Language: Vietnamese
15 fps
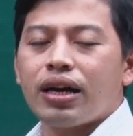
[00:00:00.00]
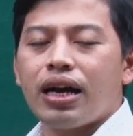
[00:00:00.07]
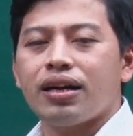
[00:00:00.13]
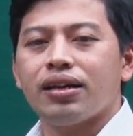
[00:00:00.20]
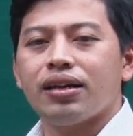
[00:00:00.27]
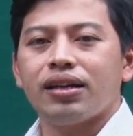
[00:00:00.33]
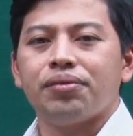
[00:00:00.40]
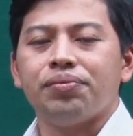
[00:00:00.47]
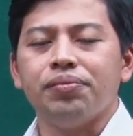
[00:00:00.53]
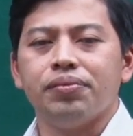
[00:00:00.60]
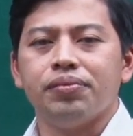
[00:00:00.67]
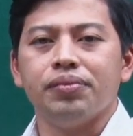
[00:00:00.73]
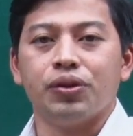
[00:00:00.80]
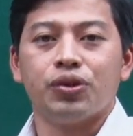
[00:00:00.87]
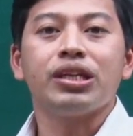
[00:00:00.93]
các uh,
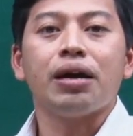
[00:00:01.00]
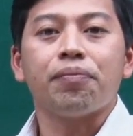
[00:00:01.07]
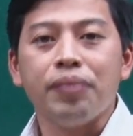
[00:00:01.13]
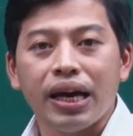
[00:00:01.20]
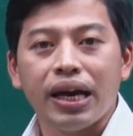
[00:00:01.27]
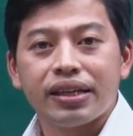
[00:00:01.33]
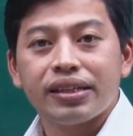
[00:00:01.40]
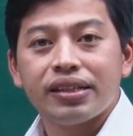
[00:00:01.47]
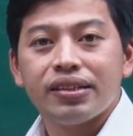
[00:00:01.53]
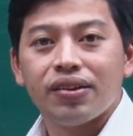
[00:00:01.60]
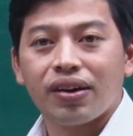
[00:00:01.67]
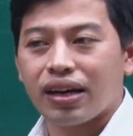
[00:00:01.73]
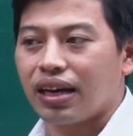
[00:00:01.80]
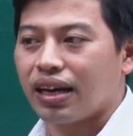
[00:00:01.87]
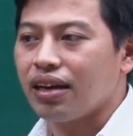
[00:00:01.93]
biểu thức đặc biệt
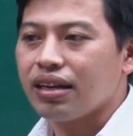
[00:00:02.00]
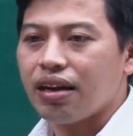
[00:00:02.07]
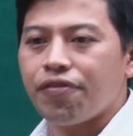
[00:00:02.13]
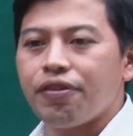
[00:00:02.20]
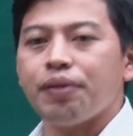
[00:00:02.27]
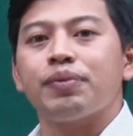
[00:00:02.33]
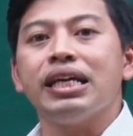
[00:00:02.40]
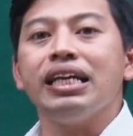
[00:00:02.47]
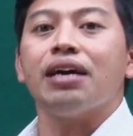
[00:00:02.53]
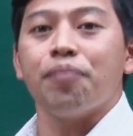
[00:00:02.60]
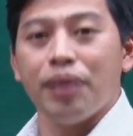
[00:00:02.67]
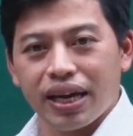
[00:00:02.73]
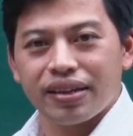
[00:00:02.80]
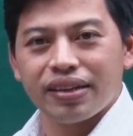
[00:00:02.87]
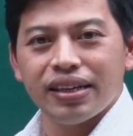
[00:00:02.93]
hoặc là các các phép tính đặc
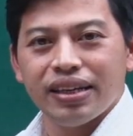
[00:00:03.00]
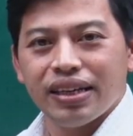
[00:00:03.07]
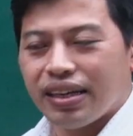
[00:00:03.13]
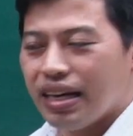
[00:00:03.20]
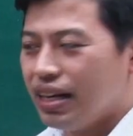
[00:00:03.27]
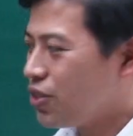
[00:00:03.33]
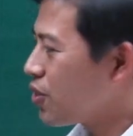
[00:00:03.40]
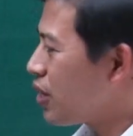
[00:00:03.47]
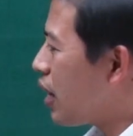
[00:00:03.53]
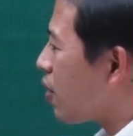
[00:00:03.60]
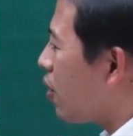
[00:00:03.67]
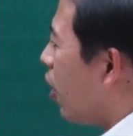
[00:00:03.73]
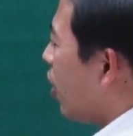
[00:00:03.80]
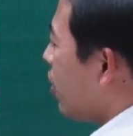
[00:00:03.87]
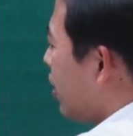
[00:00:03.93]
biệt để chúng ta
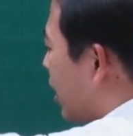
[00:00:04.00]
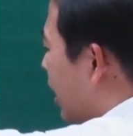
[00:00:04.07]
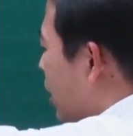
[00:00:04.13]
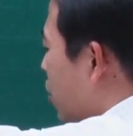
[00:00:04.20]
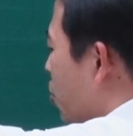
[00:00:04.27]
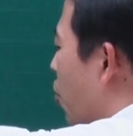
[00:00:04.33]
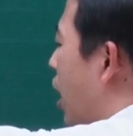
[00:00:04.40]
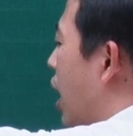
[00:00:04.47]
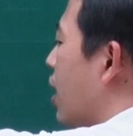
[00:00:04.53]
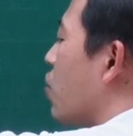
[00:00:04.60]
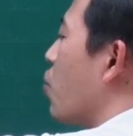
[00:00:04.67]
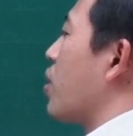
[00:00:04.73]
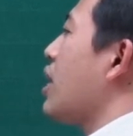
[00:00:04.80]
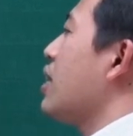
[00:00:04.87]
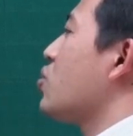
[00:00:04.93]
có được kết quả
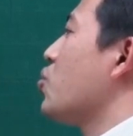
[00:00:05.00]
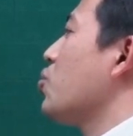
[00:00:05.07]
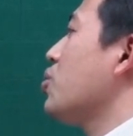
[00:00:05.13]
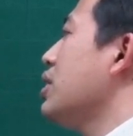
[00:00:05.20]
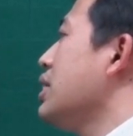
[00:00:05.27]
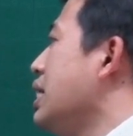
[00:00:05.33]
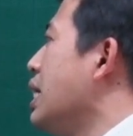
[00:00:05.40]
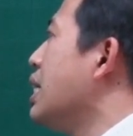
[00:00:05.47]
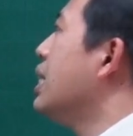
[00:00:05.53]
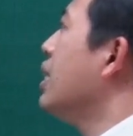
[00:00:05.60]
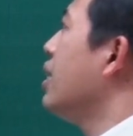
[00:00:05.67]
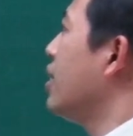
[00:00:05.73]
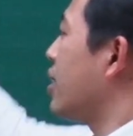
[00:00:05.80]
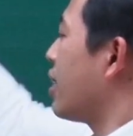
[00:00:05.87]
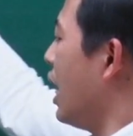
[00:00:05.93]
của các số tự nhiên
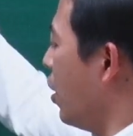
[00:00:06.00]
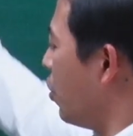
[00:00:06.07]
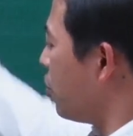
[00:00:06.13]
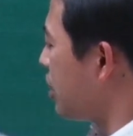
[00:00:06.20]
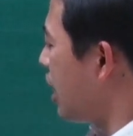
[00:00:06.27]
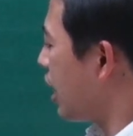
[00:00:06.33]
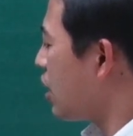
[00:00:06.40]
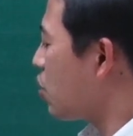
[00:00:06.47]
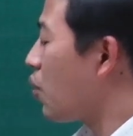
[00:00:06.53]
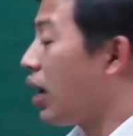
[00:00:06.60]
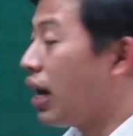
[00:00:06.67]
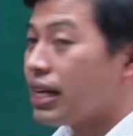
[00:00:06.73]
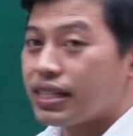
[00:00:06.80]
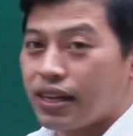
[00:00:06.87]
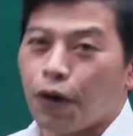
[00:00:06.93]
đều ra kết quả
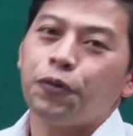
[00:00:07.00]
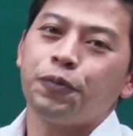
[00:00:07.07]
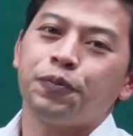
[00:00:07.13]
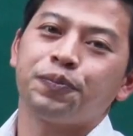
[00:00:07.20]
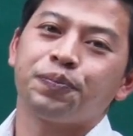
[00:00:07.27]
là 6.